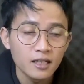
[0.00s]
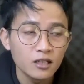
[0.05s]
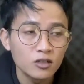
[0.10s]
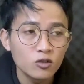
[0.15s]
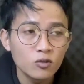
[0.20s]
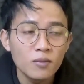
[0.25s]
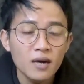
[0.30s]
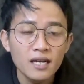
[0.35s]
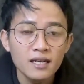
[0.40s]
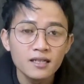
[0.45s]

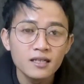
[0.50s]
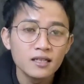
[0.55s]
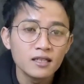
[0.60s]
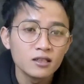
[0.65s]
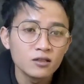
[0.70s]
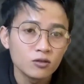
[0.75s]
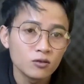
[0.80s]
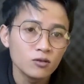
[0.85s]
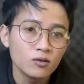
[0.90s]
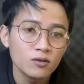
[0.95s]
Itu
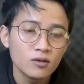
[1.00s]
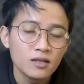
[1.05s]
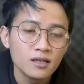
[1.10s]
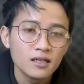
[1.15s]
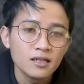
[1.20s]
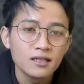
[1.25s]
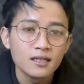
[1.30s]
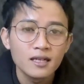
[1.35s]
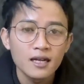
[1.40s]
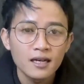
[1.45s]
banding itu
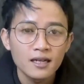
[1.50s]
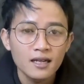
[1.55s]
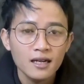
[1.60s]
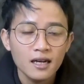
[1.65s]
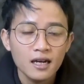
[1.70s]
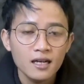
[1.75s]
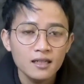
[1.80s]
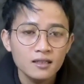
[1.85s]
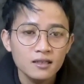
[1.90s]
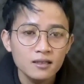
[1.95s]

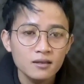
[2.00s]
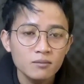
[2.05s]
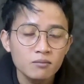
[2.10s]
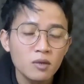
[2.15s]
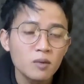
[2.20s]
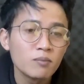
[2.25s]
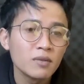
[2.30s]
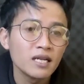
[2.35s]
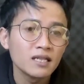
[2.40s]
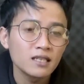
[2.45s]
dikarenakan
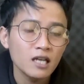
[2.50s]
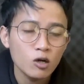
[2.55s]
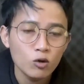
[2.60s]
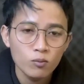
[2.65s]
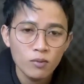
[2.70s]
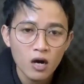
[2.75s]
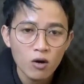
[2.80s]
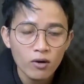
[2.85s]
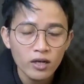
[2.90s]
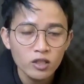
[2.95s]

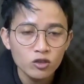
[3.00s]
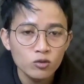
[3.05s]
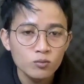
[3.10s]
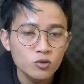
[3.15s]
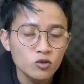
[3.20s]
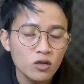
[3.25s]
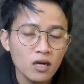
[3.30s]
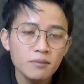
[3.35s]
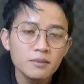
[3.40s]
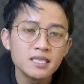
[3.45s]
memberitahu bahwa
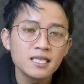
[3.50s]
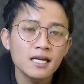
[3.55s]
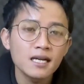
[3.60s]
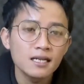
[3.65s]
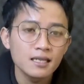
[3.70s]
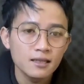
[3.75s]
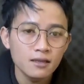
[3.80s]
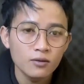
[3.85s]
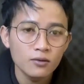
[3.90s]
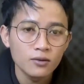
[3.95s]
YouTube juga
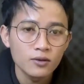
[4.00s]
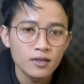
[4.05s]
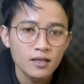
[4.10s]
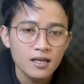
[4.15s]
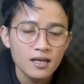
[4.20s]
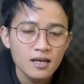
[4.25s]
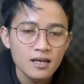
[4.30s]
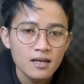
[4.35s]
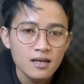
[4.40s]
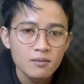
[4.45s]
bisa keliru.
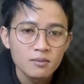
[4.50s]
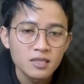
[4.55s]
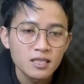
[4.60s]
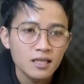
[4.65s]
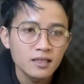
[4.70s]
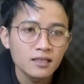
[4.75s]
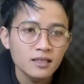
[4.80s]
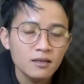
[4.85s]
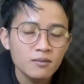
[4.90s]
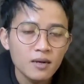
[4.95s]

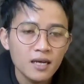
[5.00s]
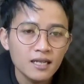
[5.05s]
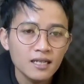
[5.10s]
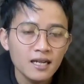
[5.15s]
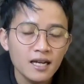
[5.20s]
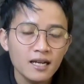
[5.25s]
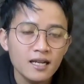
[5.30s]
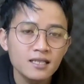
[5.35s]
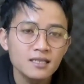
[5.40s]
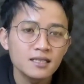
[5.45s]
Misalnya
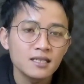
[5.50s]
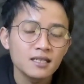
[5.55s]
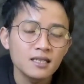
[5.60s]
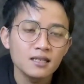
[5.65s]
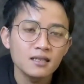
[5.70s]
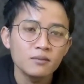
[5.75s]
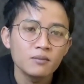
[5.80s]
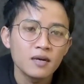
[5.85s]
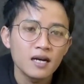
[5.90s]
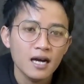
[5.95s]
kemarin ada
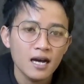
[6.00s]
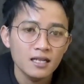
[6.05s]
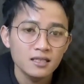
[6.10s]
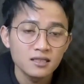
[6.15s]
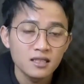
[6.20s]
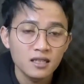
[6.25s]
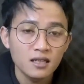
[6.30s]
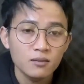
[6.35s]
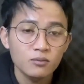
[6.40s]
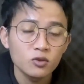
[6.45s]
channel Bang
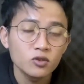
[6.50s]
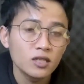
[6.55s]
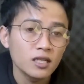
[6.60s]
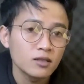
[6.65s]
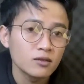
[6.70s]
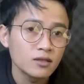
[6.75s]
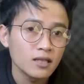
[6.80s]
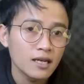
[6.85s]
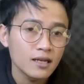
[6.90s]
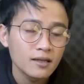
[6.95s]
Adnyana
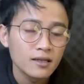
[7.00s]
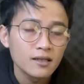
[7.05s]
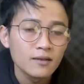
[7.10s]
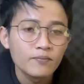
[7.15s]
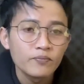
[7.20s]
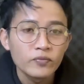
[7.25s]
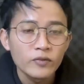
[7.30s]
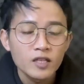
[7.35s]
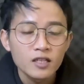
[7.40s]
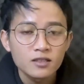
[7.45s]
Putra tuh ya.
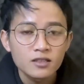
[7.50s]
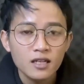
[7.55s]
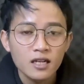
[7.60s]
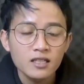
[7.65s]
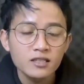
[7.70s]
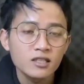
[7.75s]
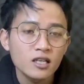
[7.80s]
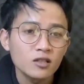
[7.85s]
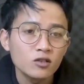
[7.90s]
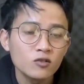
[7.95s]

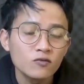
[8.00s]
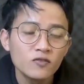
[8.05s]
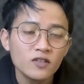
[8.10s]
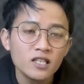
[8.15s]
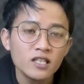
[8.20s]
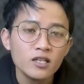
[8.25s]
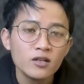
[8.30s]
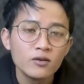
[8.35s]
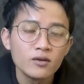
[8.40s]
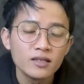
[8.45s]
Salah satu
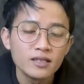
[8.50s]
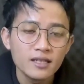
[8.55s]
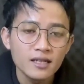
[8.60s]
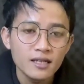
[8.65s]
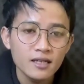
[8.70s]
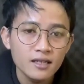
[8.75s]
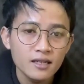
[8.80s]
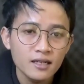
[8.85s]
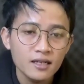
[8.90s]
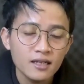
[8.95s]

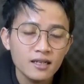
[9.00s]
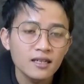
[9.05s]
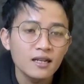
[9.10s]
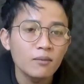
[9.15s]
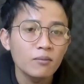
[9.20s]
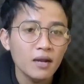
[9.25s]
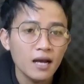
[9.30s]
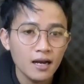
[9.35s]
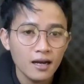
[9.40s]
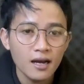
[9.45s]
videonya
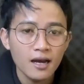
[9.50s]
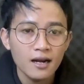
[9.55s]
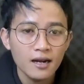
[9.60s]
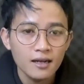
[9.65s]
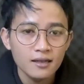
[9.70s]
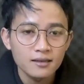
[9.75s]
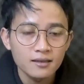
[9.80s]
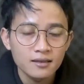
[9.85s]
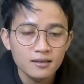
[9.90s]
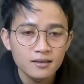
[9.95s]
kena
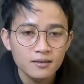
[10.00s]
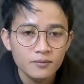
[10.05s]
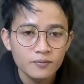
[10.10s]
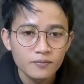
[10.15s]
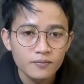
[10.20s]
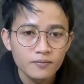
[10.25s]
pelanggaran.